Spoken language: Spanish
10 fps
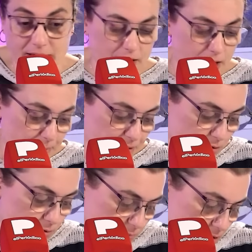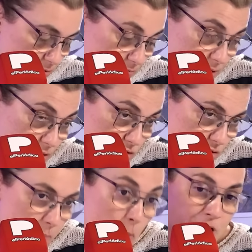¿eh? pero bueno,
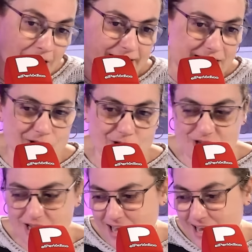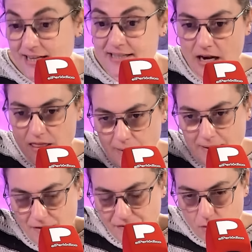los monárquicos
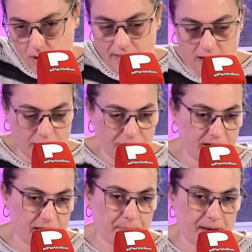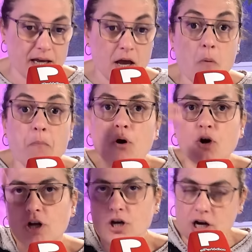ensalzaban la figura del rey Felipe
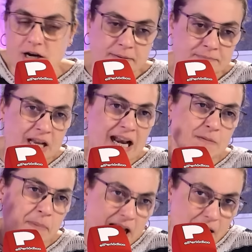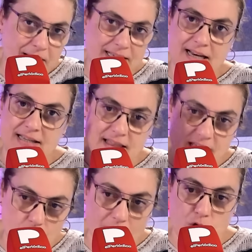por las palabras que les
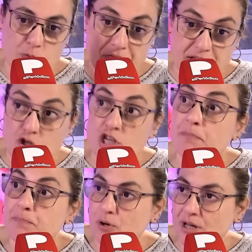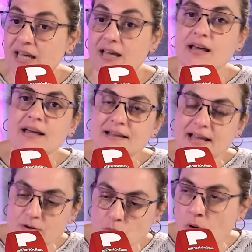dedicó a los vecinos y porque
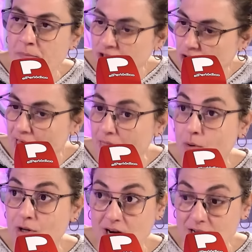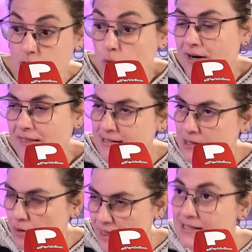en un momento dado, cuando la, su guardia de
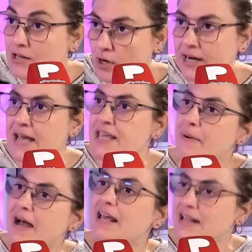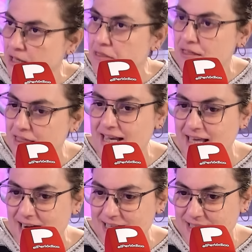seguridad se lo quería llevar, él decide
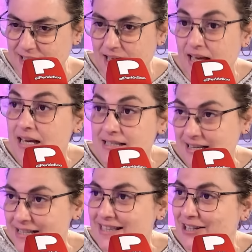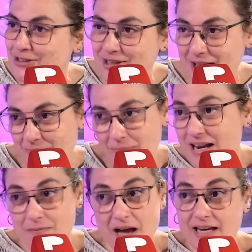quedarse. Sí que es cierto que a mí
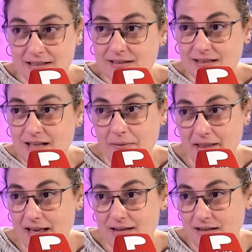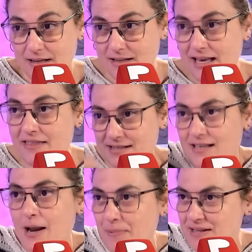la imagen, de verdad, eh, ya
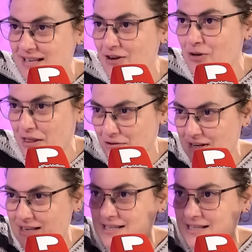desde la prensa del corazón y